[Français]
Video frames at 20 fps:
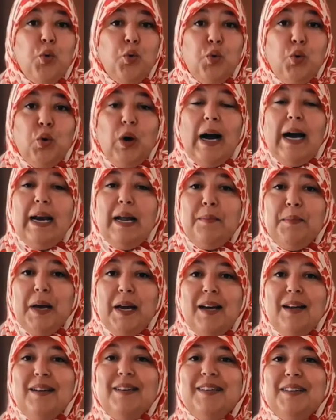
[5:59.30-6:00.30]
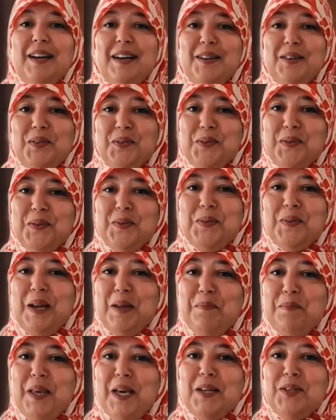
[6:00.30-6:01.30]
ou à la main. Hein. On,
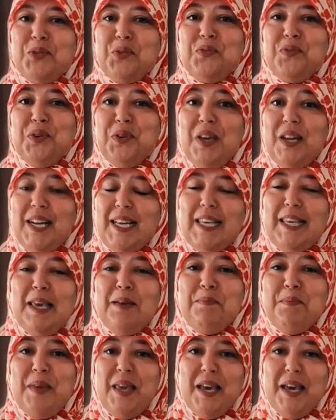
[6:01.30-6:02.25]
aime bien, souvent il y en a qui aiment